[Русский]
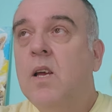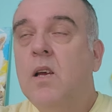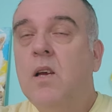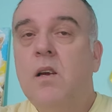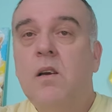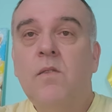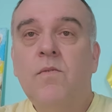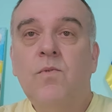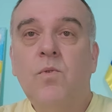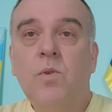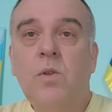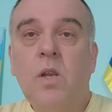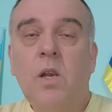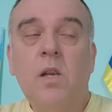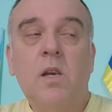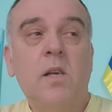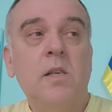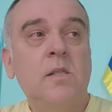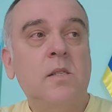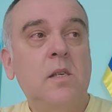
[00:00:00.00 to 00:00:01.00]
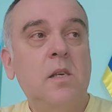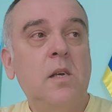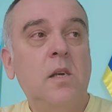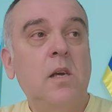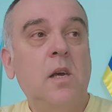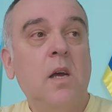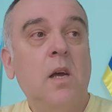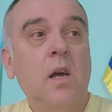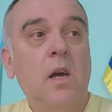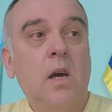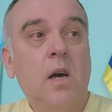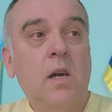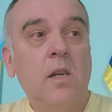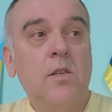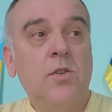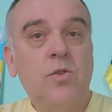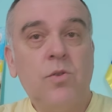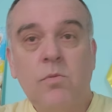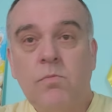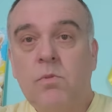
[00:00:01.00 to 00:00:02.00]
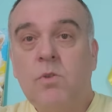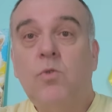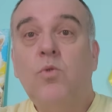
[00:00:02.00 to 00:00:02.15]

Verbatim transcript: э, внутри России, о чем,